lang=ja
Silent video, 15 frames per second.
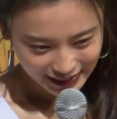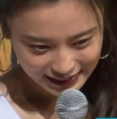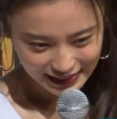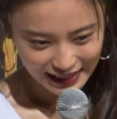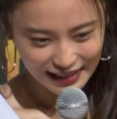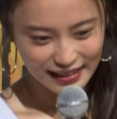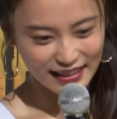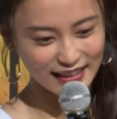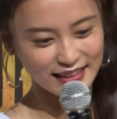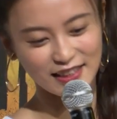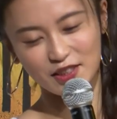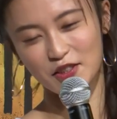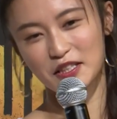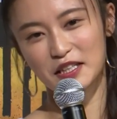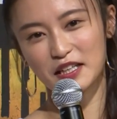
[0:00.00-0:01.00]
ぜひ一
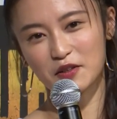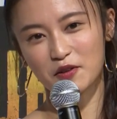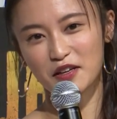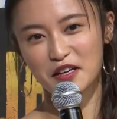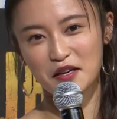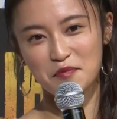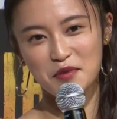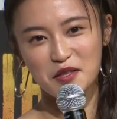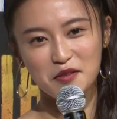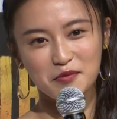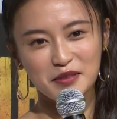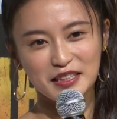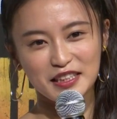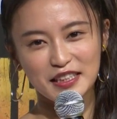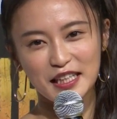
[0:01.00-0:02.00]
緒にこれから
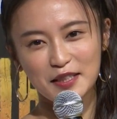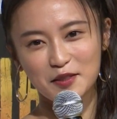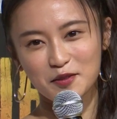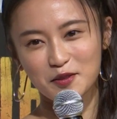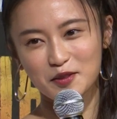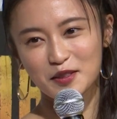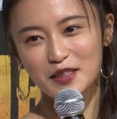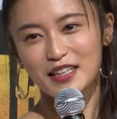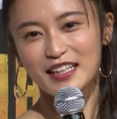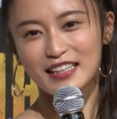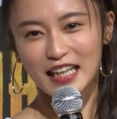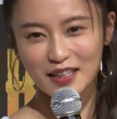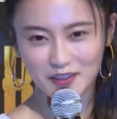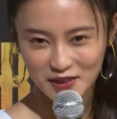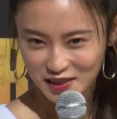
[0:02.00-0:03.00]
PUBG ライトを
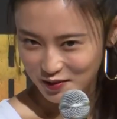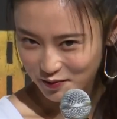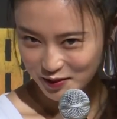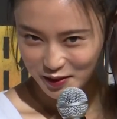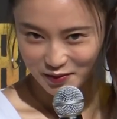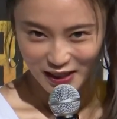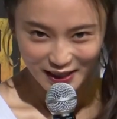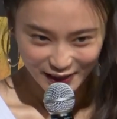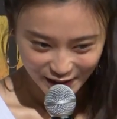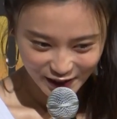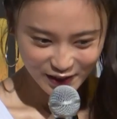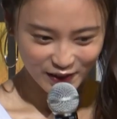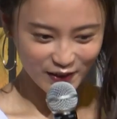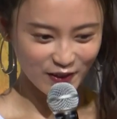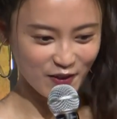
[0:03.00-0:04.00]
楽しみま
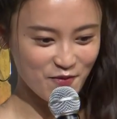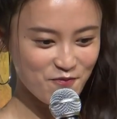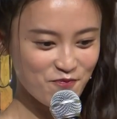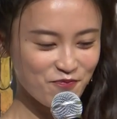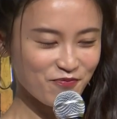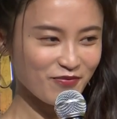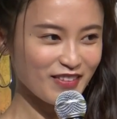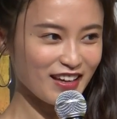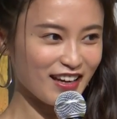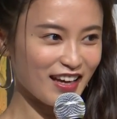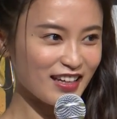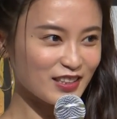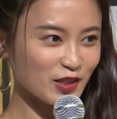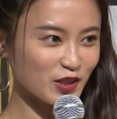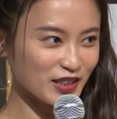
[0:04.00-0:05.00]
しょう、
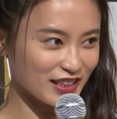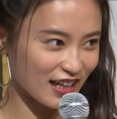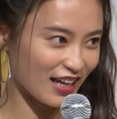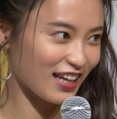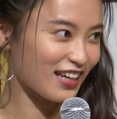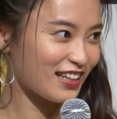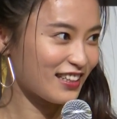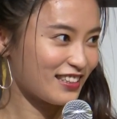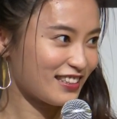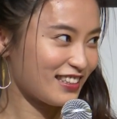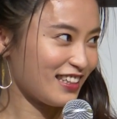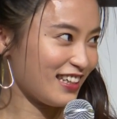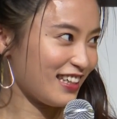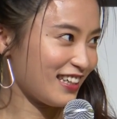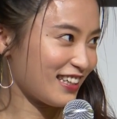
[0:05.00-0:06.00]
えー、そして、
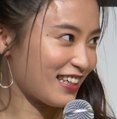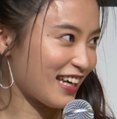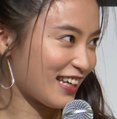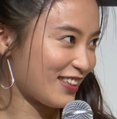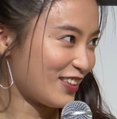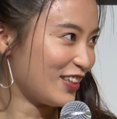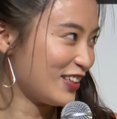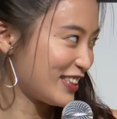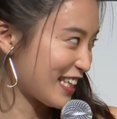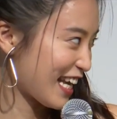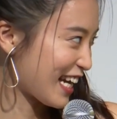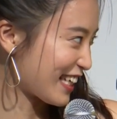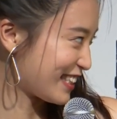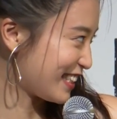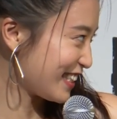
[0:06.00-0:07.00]
えー、芸能
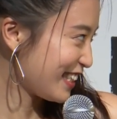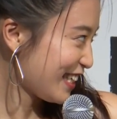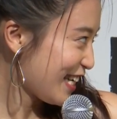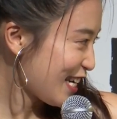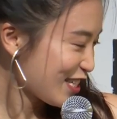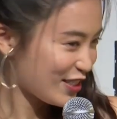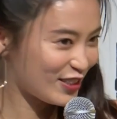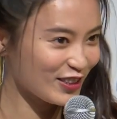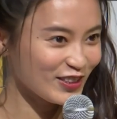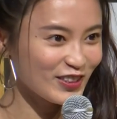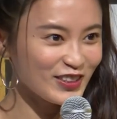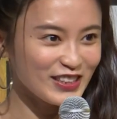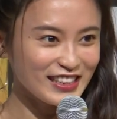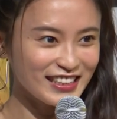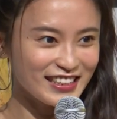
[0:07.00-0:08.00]
生活
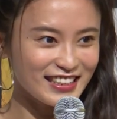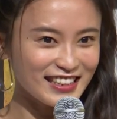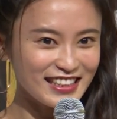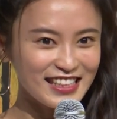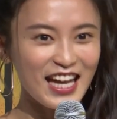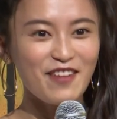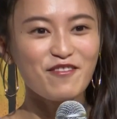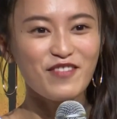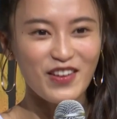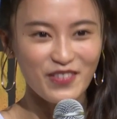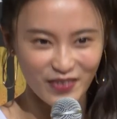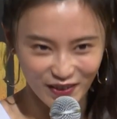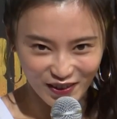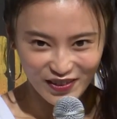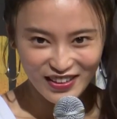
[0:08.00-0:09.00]
11年目
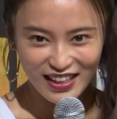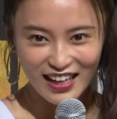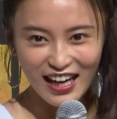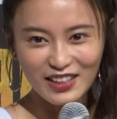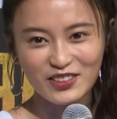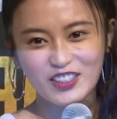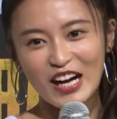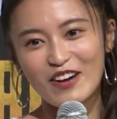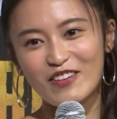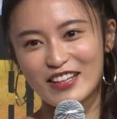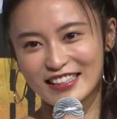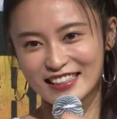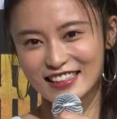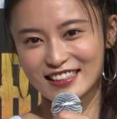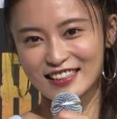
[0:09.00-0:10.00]
もあの変わ
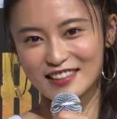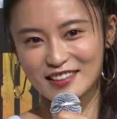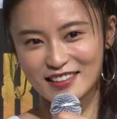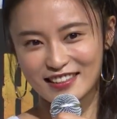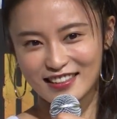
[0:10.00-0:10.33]
らず